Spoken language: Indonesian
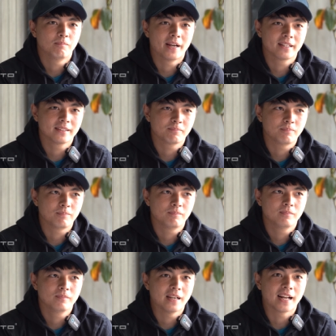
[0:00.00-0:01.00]
main
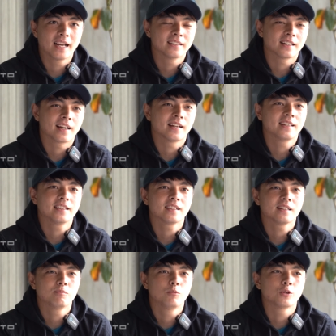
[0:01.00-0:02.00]
laga
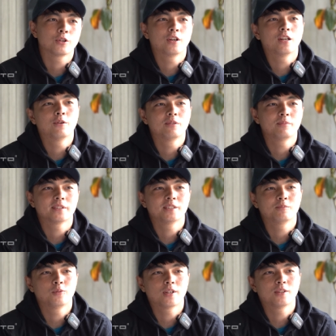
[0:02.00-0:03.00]
terakhir Borneo lawan
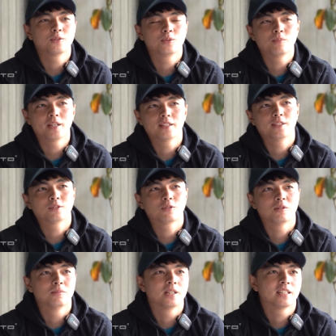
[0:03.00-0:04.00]
Persipura tuh main di
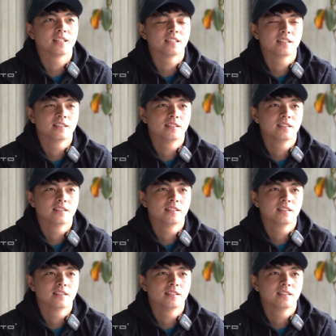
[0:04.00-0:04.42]
Surabaya